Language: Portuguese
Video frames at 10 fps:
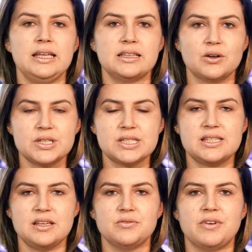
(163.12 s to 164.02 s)
Então,
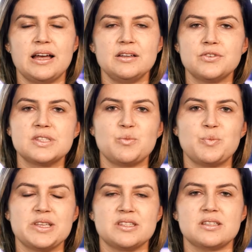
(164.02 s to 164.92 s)
assim, vale você
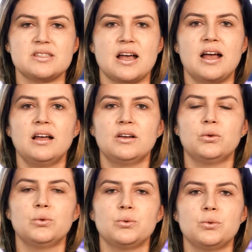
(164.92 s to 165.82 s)
pesquisar
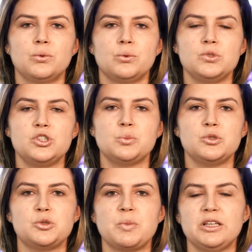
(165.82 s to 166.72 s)
o tipo
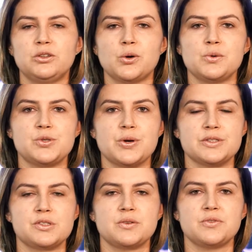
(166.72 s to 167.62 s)
de paletó
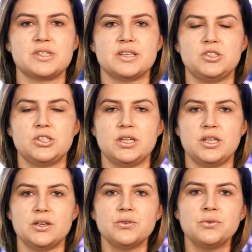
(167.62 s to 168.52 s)
isoantes que você
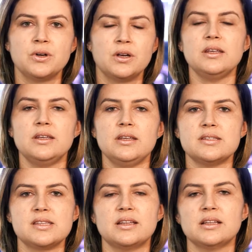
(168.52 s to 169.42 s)
adquiriu e
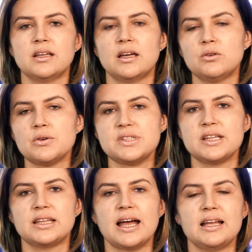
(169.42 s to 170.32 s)
se atentando aos
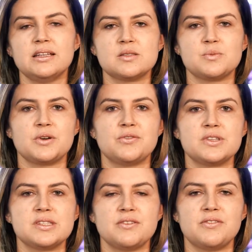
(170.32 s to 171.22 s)
detalhes para
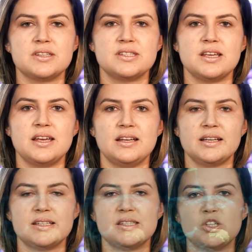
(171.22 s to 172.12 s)
você fazer ele
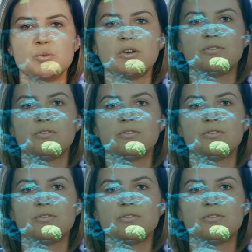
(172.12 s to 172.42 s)
crescer de uma